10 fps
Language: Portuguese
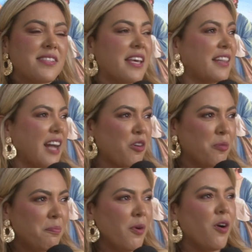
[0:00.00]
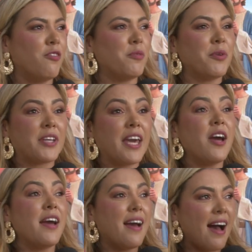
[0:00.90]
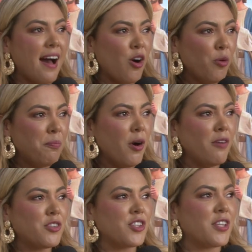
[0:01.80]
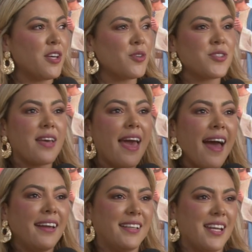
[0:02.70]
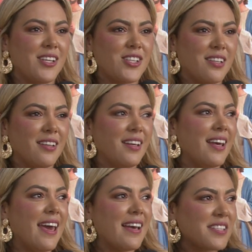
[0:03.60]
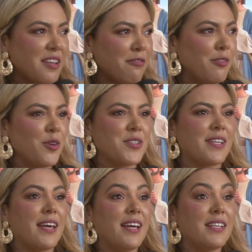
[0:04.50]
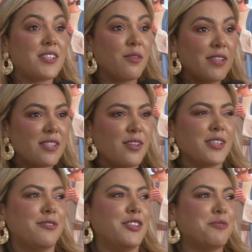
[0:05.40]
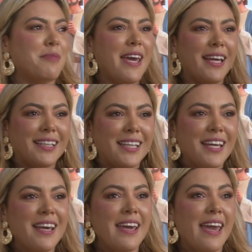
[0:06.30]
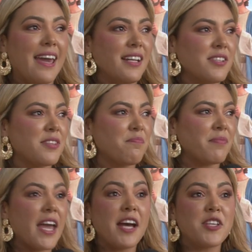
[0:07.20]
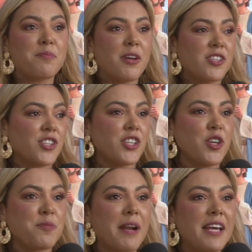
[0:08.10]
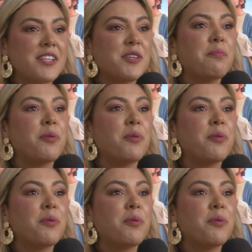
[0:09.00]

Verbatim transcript: sem estar com o povo, porque o povo de Deus é a igreja, é essa força, né? eles são esse nosso feedback, eles é a resposta de Deus para esse